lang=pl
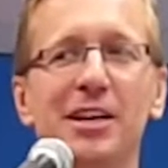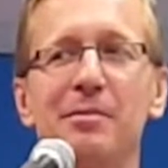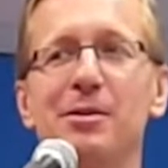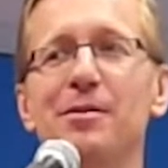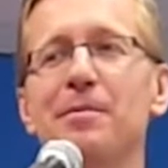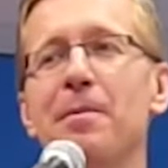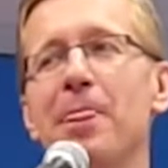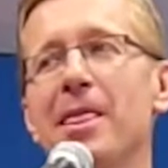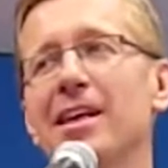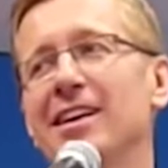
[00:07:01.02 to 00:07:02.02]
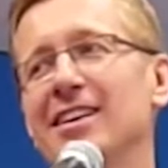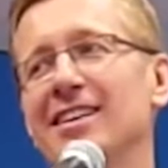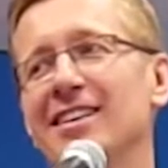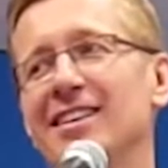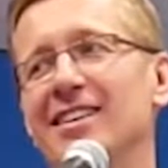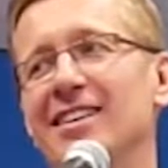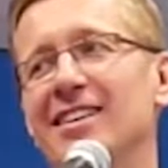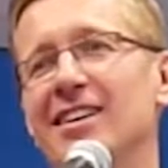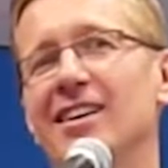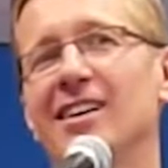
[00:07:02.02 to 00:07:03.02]
tydzień temu,
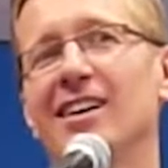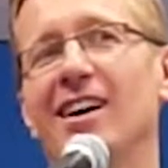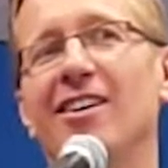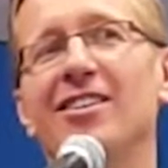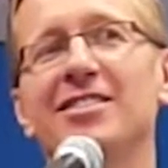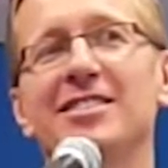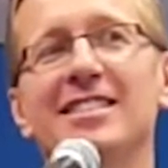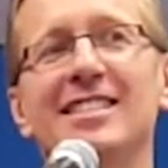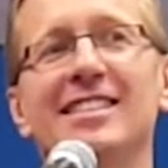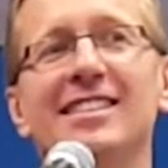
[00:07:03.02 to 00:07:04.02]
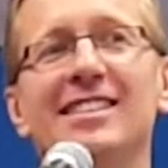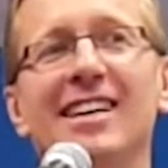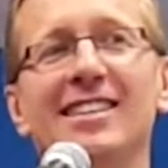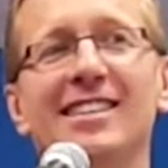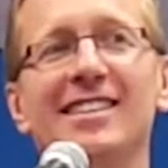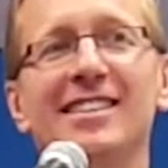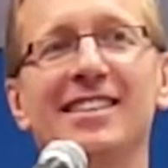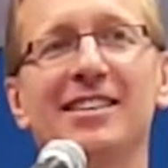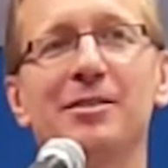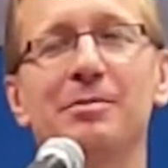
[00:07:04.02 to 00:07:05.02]
ostatnie kopyto.
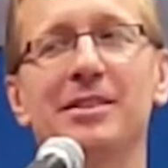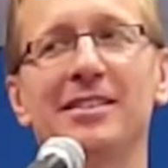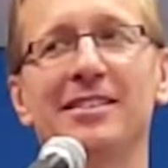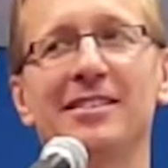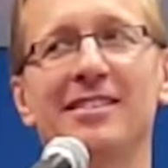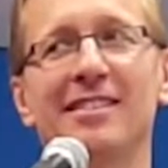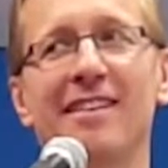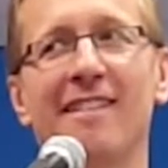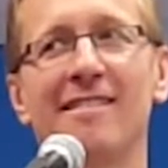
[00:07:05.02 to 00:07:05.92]
Ostatnie kopyto.